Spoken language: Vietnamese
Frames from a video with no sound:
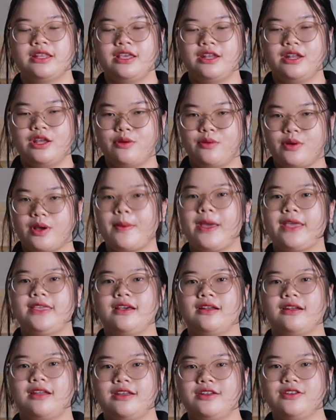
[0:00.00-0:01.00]
thì thì điều các bạn
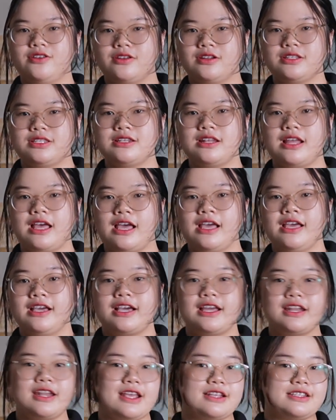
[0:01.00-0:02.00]
nhận lại được đó chính là
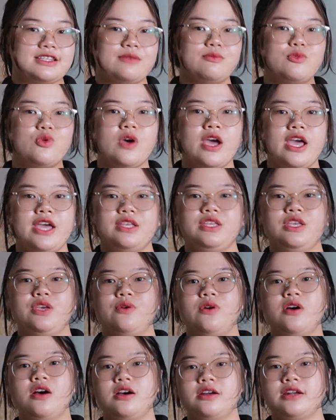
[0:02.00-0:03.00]
khách hàng sẽ mua hàng
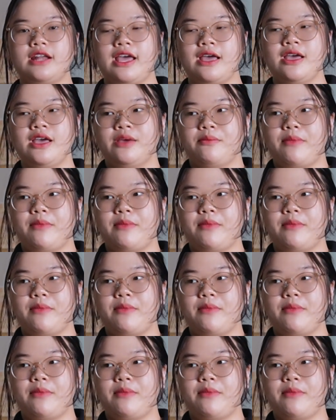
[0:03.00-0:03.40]
nhiều hơn nè